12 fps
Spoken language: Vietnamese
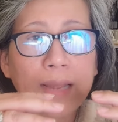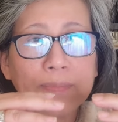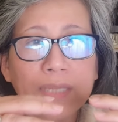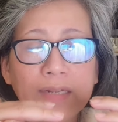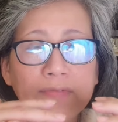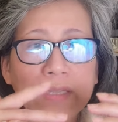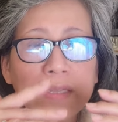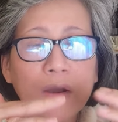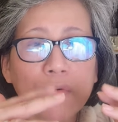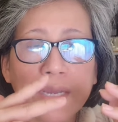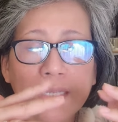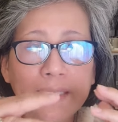làm tình với
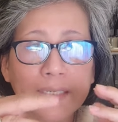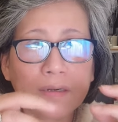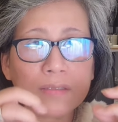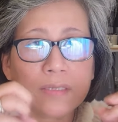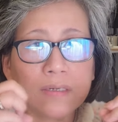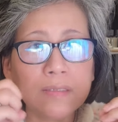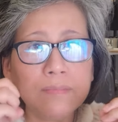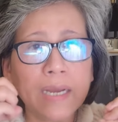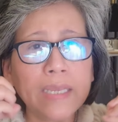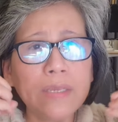nhau hay gì có sự mà